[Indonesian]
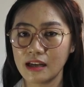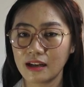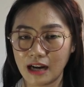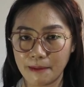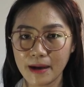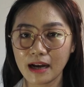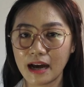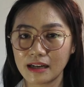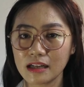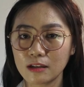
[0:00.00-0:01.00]
Kenapa?
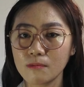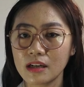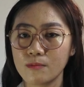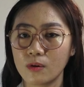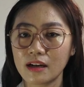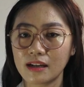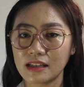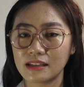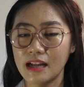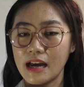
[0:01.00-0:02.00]
Karena itu menimbulkan
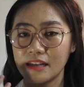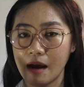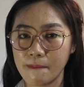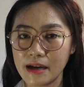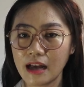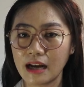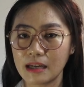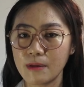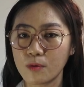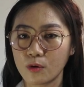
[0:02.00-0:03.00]
rasa tidak nyaman
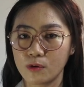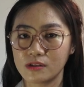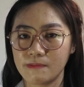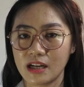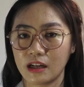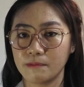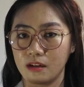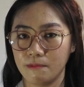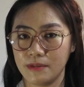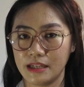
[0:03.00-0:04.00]
akibat produksi minyak yang
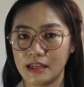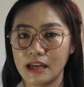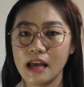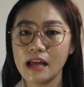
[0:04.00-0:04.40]
berlebih.